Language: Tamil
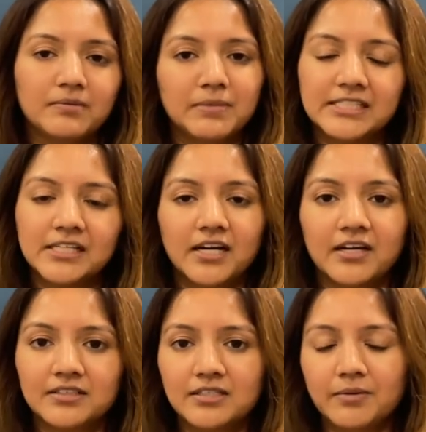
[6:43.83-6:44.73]
மிக்சி
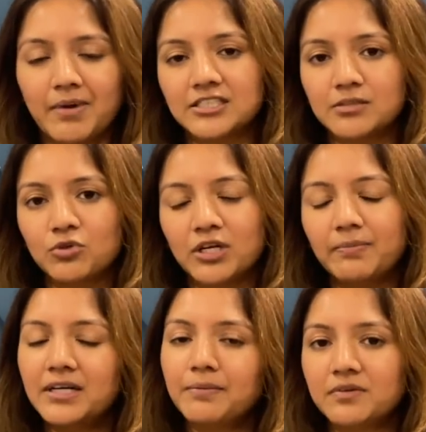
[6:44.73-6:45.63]
கிடையாது மேஜிக் புல்லட்
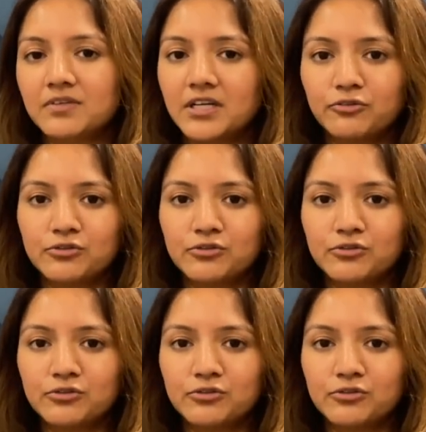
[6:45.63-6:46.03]
பட் டெம்பரவரியாக யூஸ்